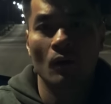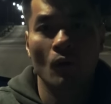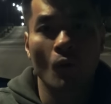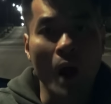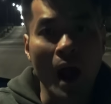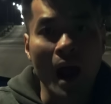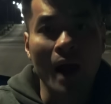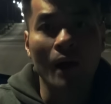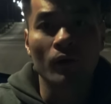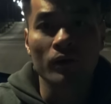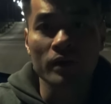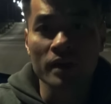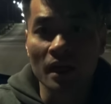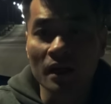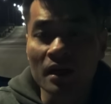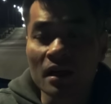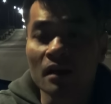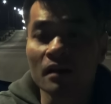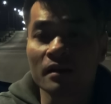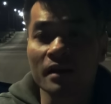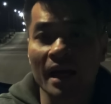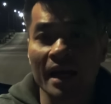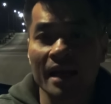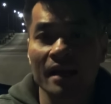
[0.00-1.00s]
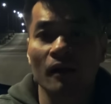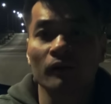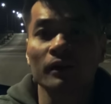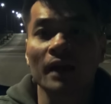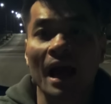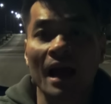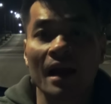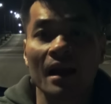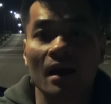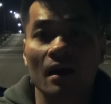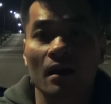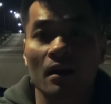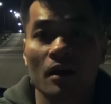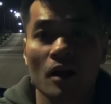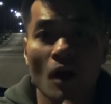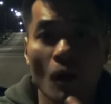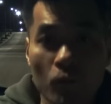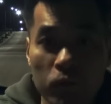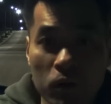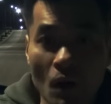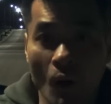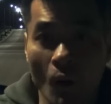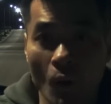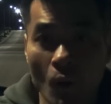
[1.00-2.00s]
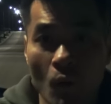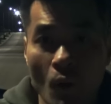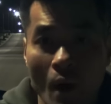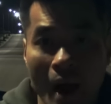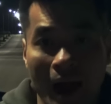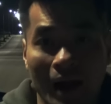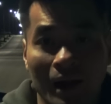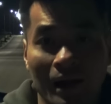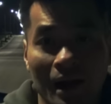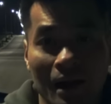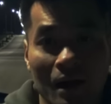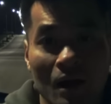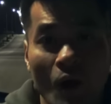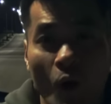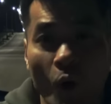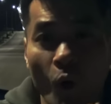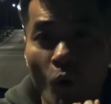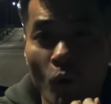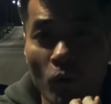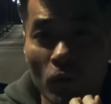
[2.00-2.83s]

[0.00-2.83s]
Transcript: wow, những người này có thể là không ngủ, hoặc là ngủ